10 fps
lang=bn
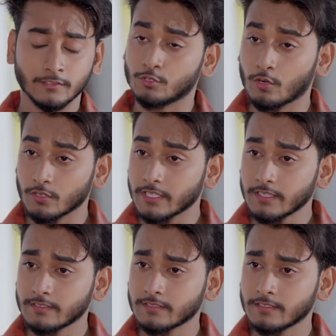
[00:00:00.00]
যোগ্যতা
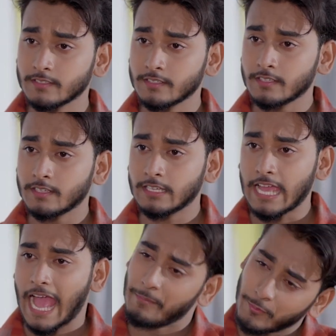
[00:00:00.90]

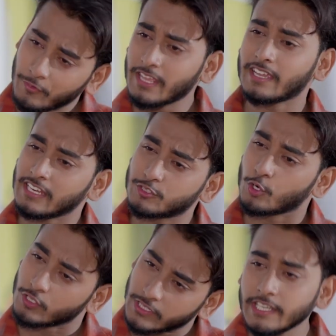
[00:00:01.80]
আমিও না এখানে
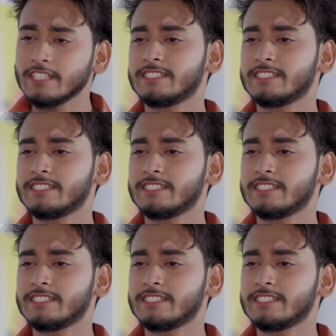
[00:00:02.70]
যোগ্যতা নিয়ে